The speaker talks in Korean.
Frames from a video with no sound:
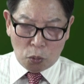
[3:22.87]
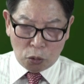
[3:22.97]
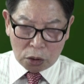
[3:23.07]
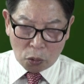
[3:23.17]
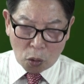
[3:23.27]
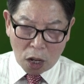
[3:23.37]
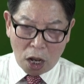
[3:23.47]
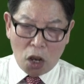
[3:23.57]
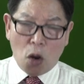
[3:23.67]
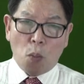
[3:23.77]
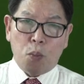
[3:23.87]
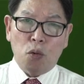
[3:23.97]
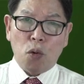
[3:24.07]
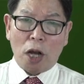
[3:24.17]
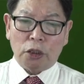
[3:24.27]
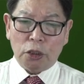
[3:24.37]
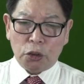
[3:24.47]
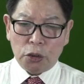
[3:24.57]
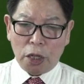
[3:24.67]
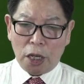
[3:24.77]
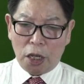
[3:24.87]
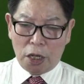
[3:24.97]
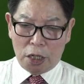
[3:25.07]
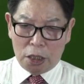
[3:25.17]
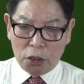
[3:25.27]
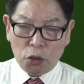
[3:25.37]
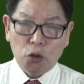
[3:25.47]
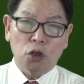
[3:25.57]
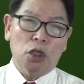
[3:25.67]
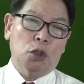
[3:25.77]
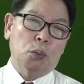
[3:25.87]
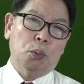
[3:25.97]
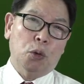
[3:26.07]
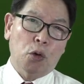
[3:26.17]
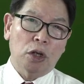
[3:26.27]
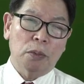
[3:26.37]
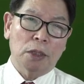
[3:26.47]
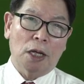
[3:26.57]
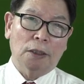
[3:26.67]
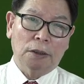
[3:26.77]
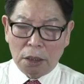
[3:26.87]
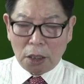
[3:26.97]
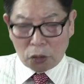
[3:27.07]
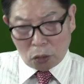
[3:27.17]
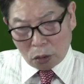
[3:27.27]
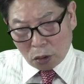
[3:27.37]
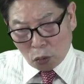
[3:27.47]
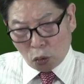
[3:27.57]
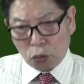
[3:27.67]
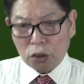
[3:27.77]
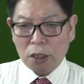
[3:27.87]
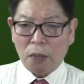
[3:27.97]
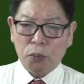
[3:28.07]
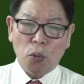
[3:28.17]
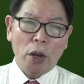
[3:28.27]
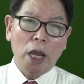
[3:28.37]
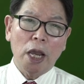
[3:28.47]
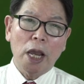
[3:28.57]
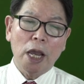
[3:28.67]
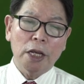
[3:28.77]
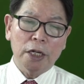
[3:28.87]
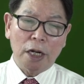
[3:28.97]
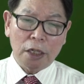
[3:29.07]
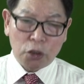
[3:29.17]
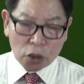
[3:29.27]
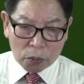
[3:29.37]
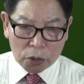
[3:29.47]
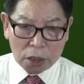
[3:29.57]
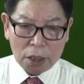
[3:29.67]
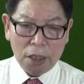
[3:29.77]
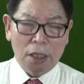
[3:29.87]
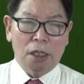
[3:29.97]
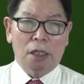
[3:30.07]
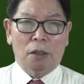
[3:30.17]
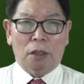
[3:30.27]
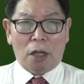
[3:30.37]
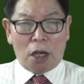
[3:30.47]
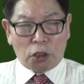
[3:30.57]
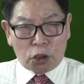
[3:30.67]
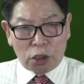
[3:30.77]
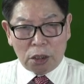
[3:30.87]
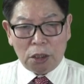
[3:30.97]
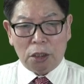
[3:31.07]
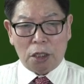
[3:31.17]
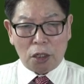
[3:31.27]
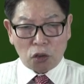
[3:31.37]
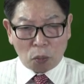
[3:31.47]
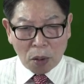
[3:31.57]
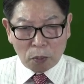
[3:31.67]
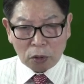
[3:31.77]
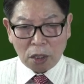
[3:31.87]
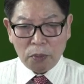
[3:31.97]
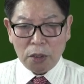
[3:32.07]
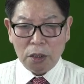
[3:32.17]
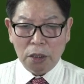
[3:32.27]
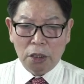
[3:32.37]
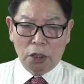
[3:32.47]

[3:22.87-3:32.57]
문제와 불확실성의 은유적인 표현입니다. 계속 Who stopped rain이라는 질문이 역시 계속 반복되며